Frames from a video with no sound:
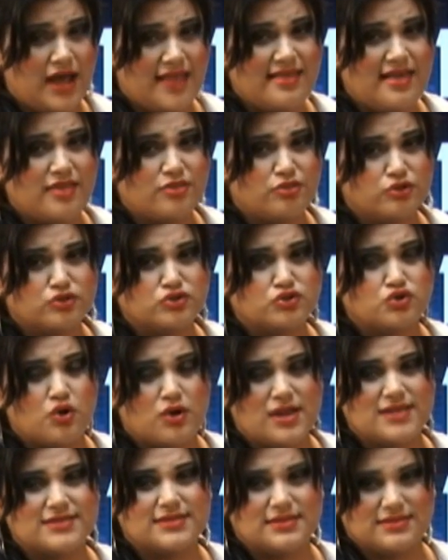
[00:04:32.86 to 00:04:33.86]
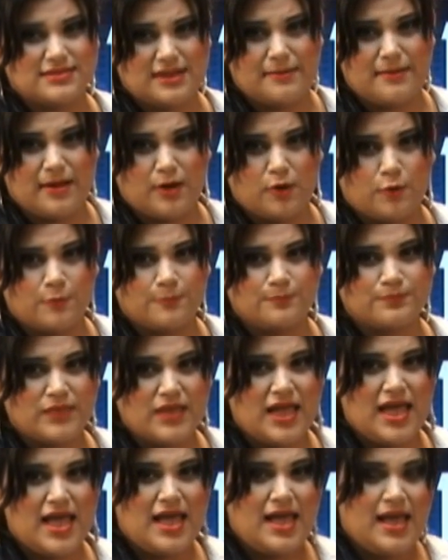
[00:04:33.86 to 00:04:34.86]
por cada dos horas de trabajo.
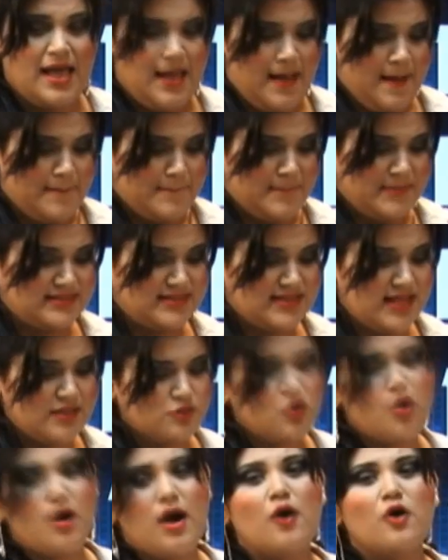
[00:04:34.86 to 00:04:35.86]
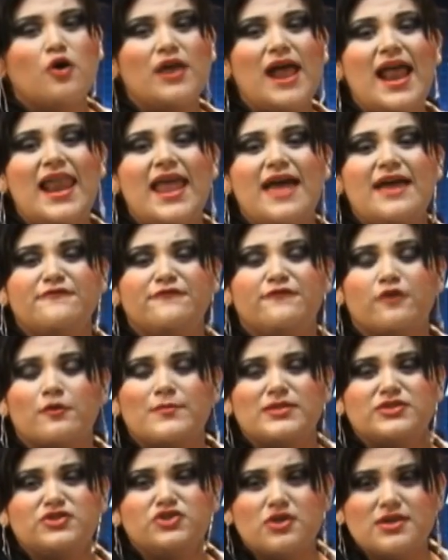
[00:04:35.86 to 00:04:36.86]
Pasando ahora a la
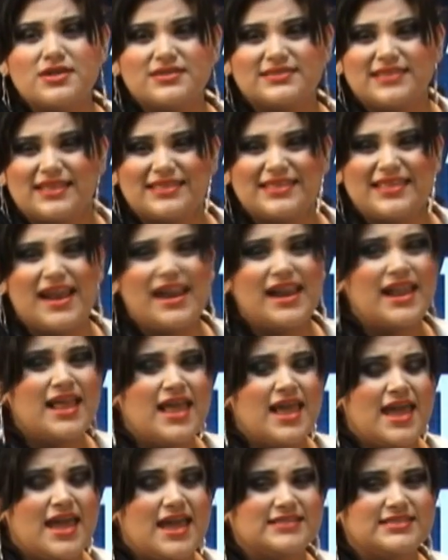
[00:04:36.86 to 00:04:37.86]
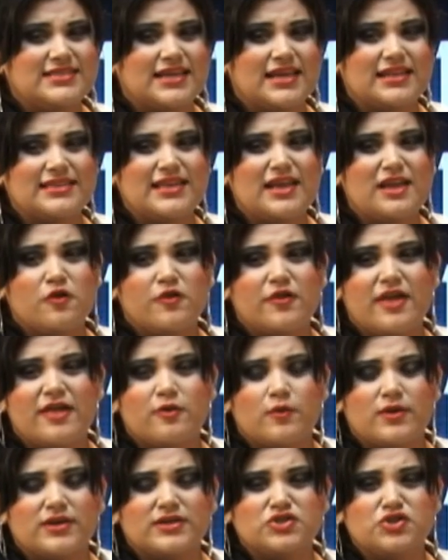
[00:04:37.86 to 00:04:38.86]
información estatal, el secretario
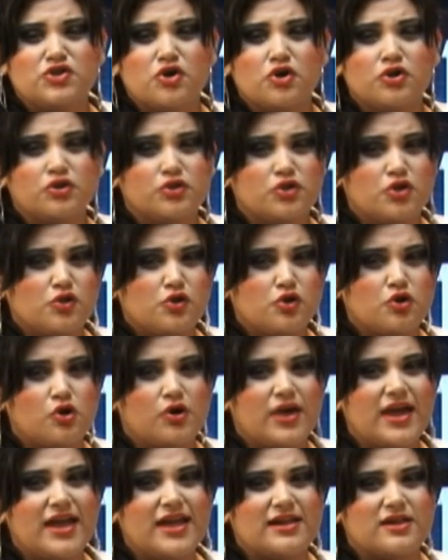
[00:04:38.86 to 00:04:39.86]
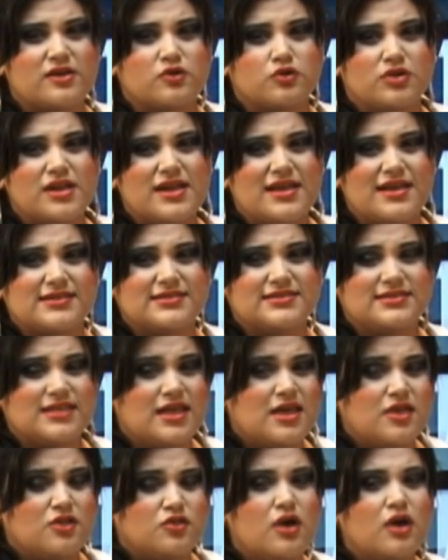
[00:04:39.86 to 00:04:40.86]
de Educación, Diodoro Guerra
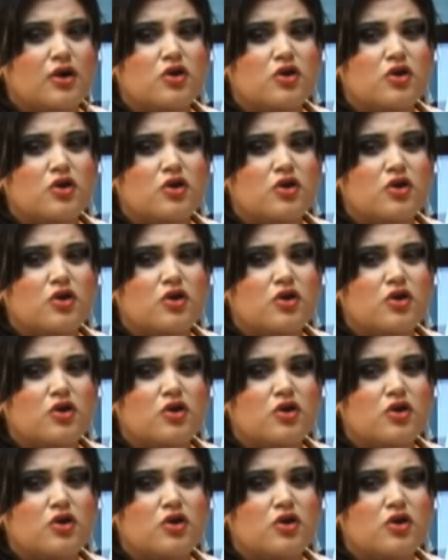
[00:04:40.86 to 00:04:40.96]
Rodríguez,